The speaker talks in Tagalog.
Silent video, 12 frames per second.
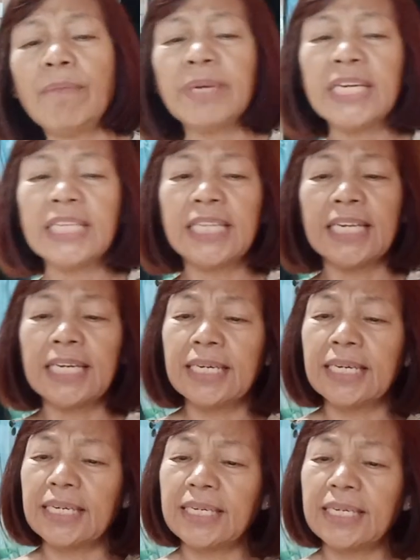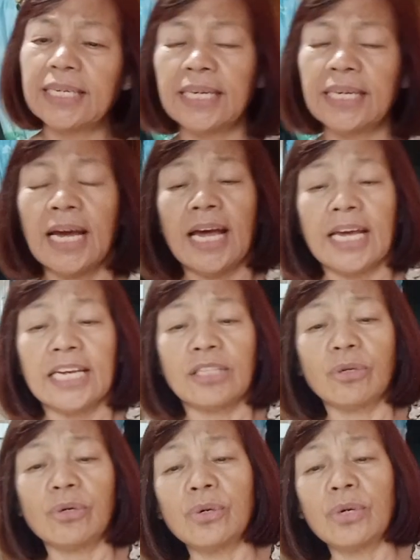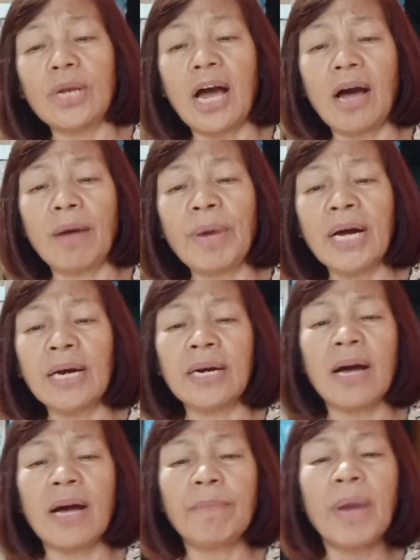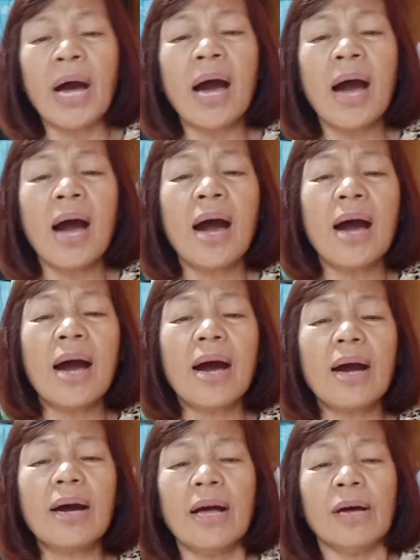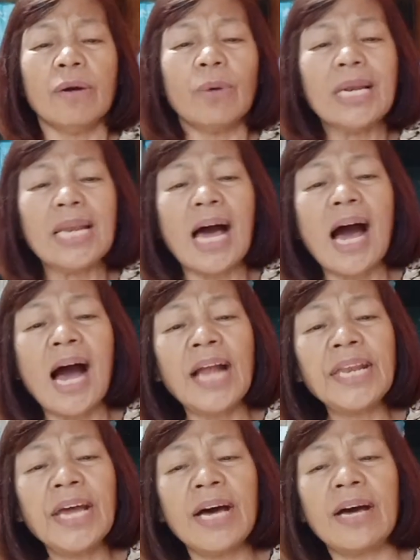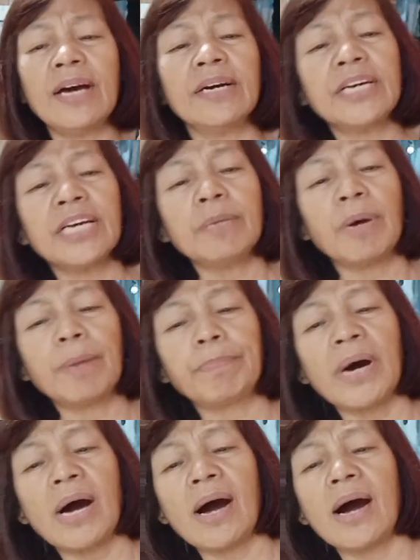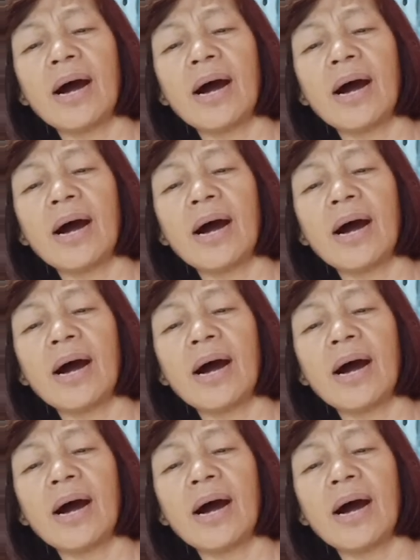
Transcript: ngiti Ito lamang ama, wala nang iba pa